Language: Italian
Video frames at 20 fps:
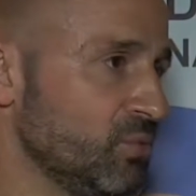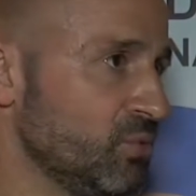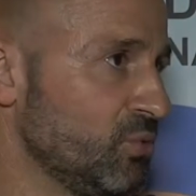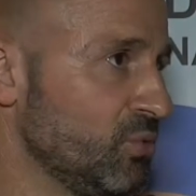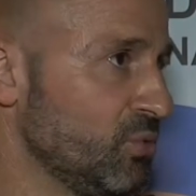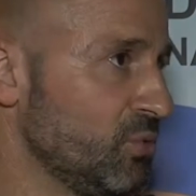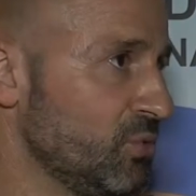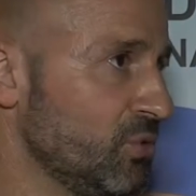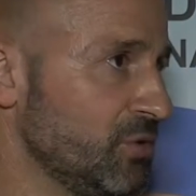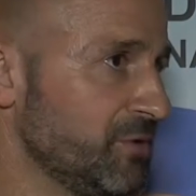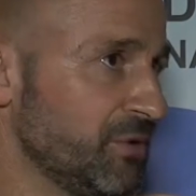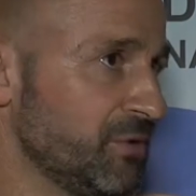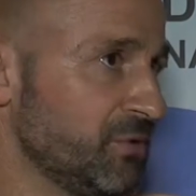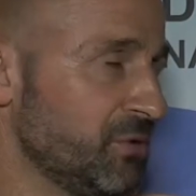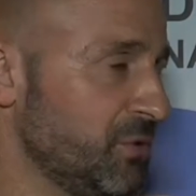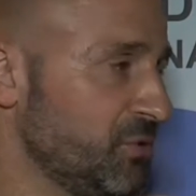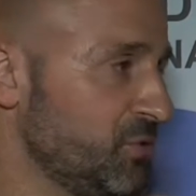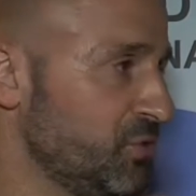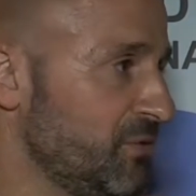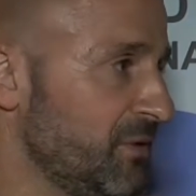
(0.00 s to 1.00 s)
tutto il
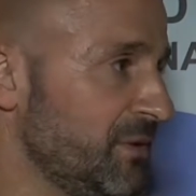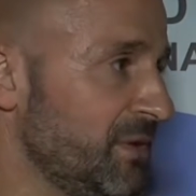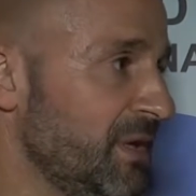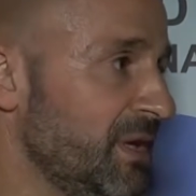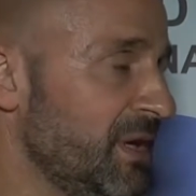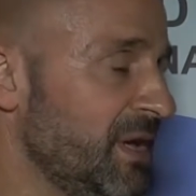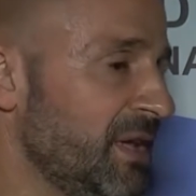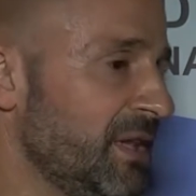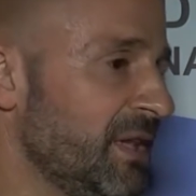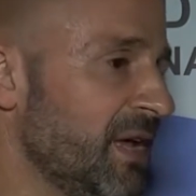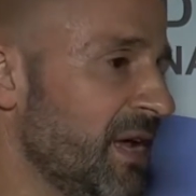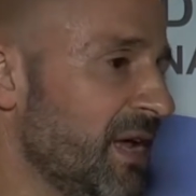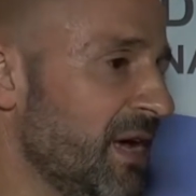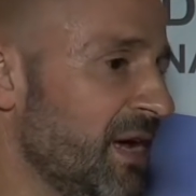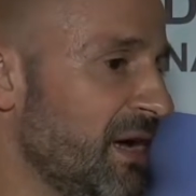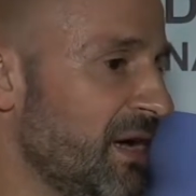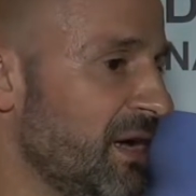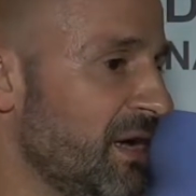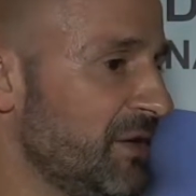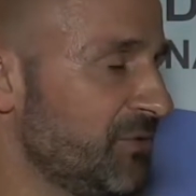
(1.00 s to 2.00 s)
settore giovanile,
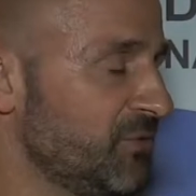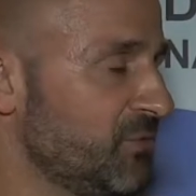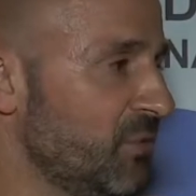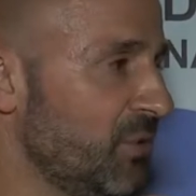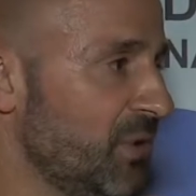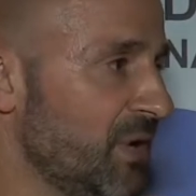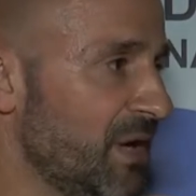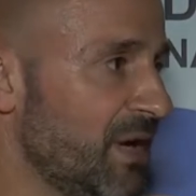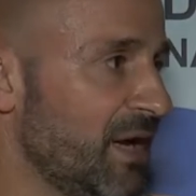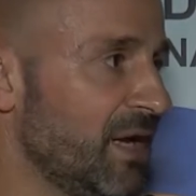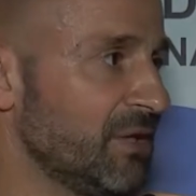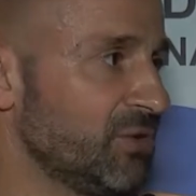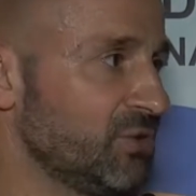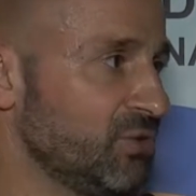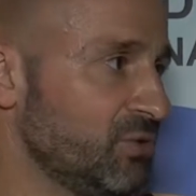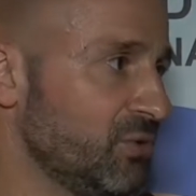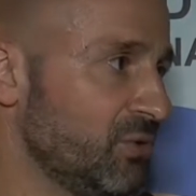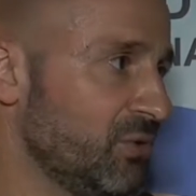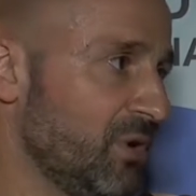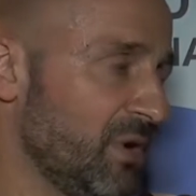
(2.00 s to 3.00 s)
dalla scuola
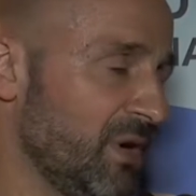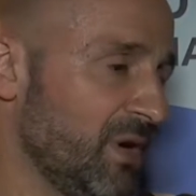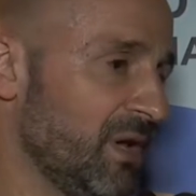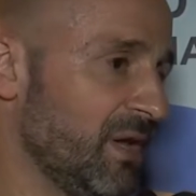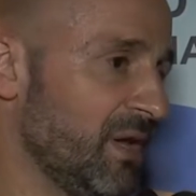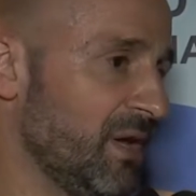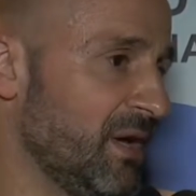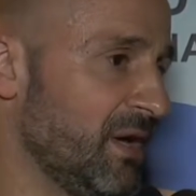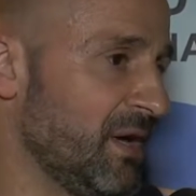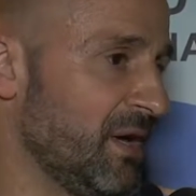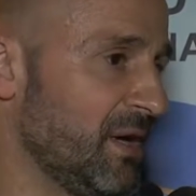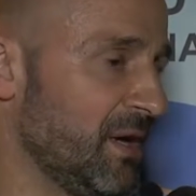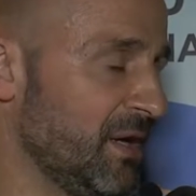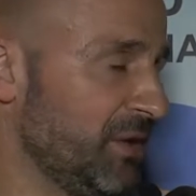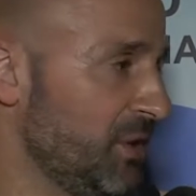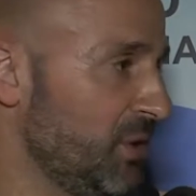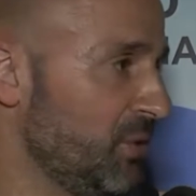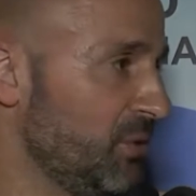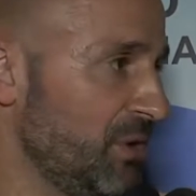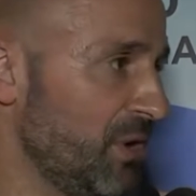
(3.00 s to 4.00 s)
calcio alla
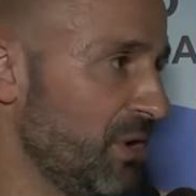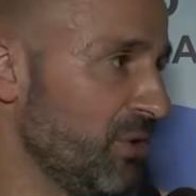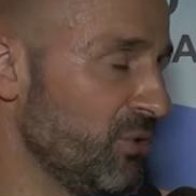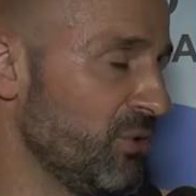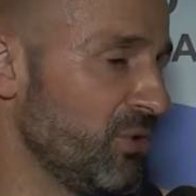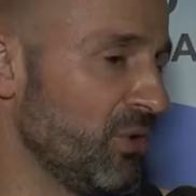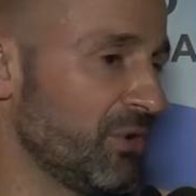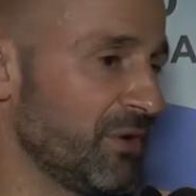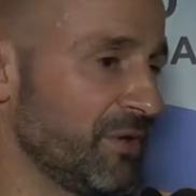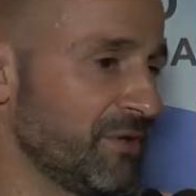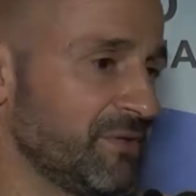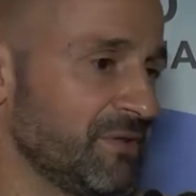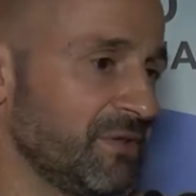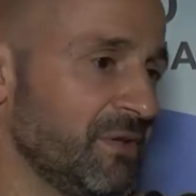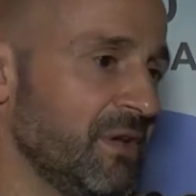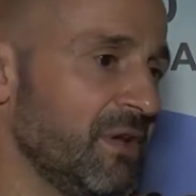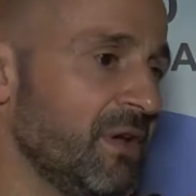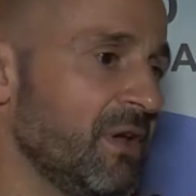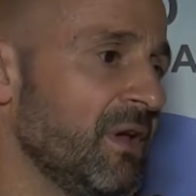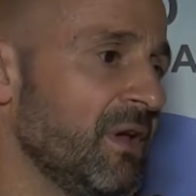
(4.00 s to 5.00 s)
categoria juniores,